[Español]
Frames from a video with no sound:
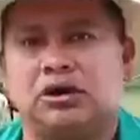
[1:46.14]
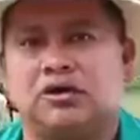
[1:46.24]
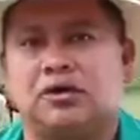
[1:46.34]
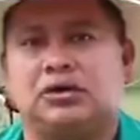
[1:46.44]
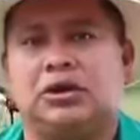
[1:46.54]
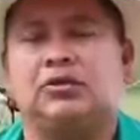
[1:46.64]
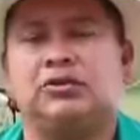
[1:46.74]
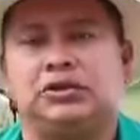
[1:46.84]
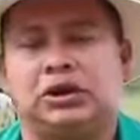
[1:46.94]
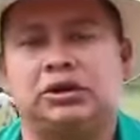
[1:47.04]

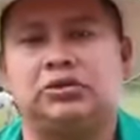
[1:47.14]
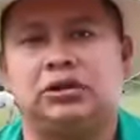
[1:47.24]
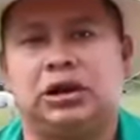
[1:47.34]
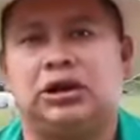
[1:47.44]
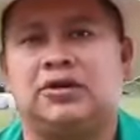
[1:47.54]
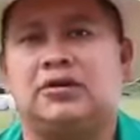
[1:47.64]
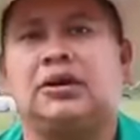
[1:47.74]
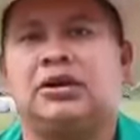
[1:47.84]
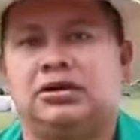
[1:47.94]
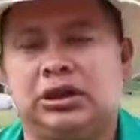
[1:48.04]
organizativos y territoriales
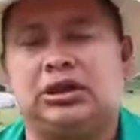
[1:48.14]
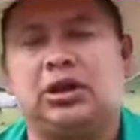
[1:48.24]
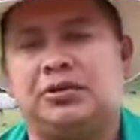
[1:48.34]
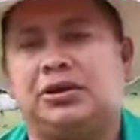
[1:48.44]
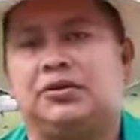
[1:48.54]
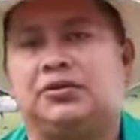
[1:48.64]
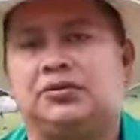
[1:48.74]
del Cabildo.